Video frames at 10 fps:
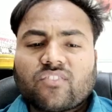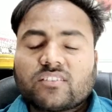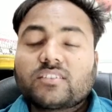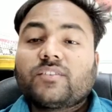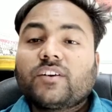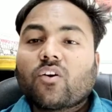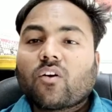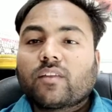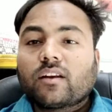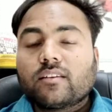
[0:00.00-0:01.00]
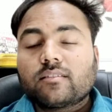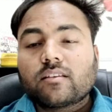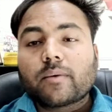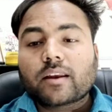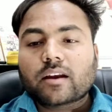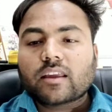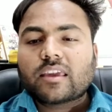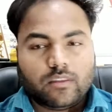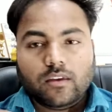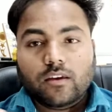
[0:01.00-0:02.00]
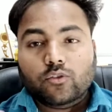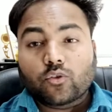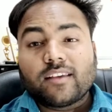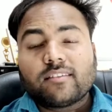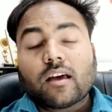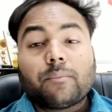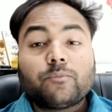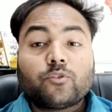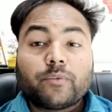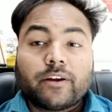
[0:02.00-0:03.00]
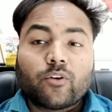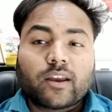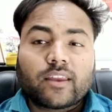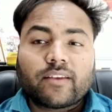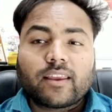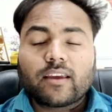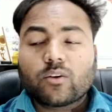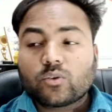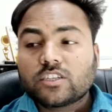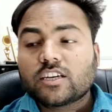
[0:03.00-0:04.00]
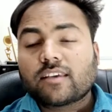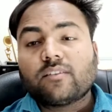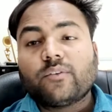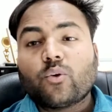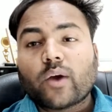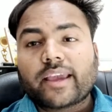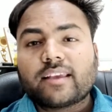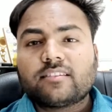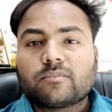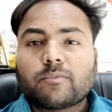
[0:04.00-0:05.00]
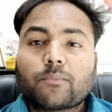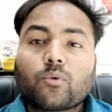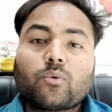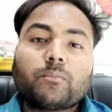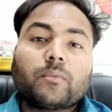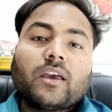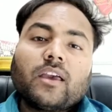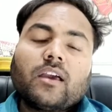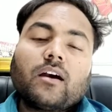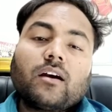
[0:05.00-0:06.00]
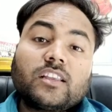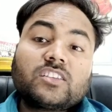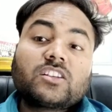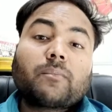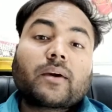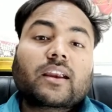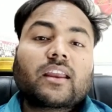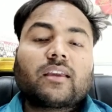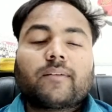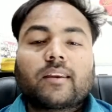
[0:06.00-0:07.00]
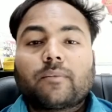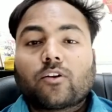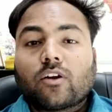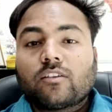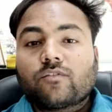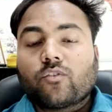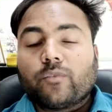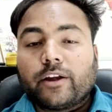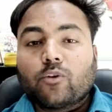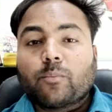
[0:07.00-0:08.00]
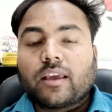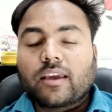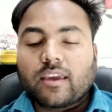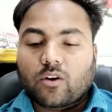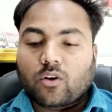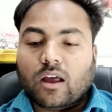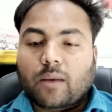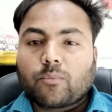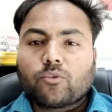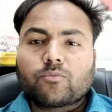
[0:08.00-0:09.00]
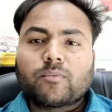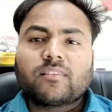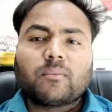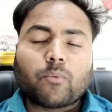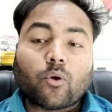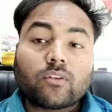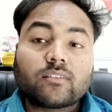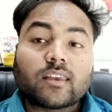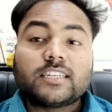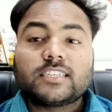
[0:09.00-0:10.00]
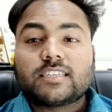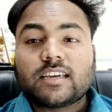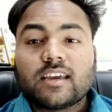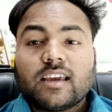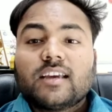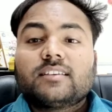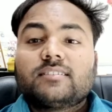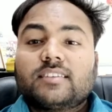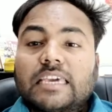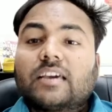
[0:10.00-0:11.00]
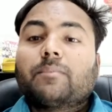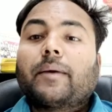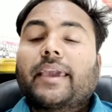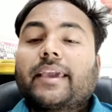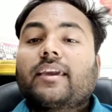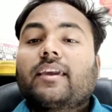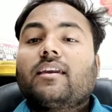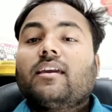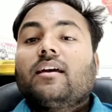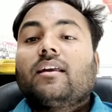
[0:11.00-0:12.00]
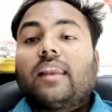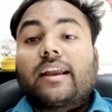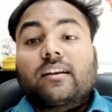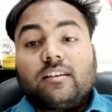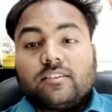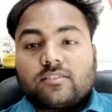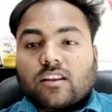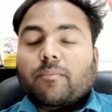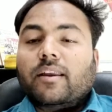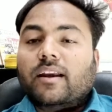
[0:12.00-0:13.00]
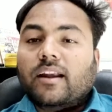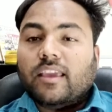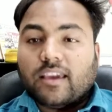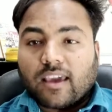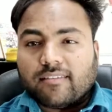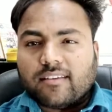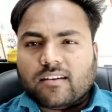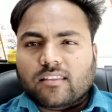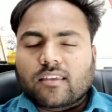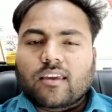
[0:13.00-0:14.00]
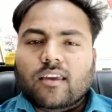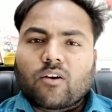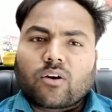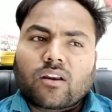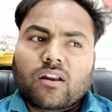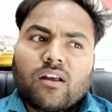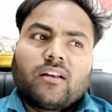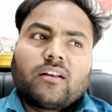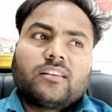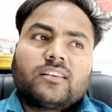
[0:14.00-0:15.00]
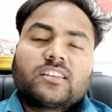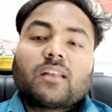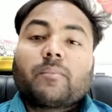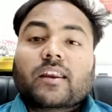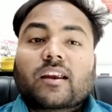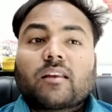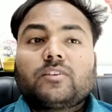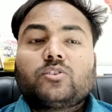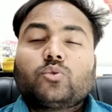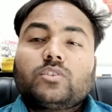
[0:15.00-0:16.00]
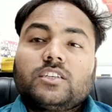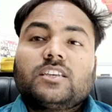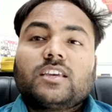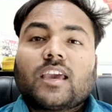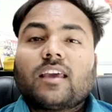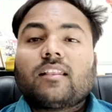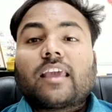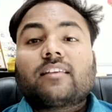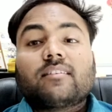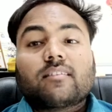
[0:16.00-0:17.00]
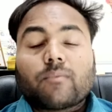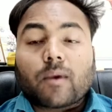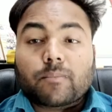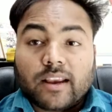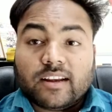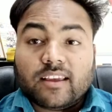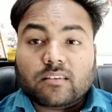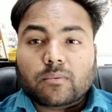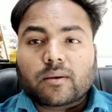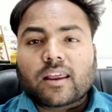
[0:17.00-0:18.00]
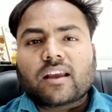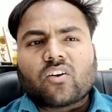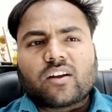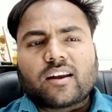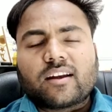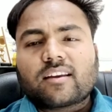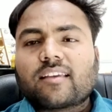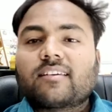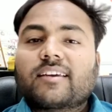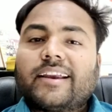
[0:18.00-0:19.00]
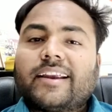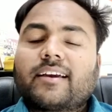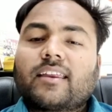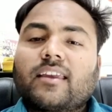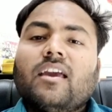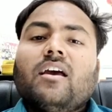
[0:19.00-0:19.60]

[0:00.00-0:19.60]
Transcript: फर्स्ट वीडियो ऑफ द डिजिटल मार्केटिंग तो गाइस अब जो वीडियो आने वाले हैं कुछ ऐसे वीडियो आएंगे जिसमें आपको डिजिटल मार्केटिंग के बारे में नॉलेजफुल वीडियो मिलेंगी और आप उसमें से बहुत सारी चीज़ें सीख पाएंगे लाइक डिजिटल मार्केटिंग कैसे करते हैं और डिजिटल मार्केटिंग में जो चीज़ें हैं लाइक जैसे वेबसाइट कैसे बनाएं कंटेंट कैसे क्रिएट करें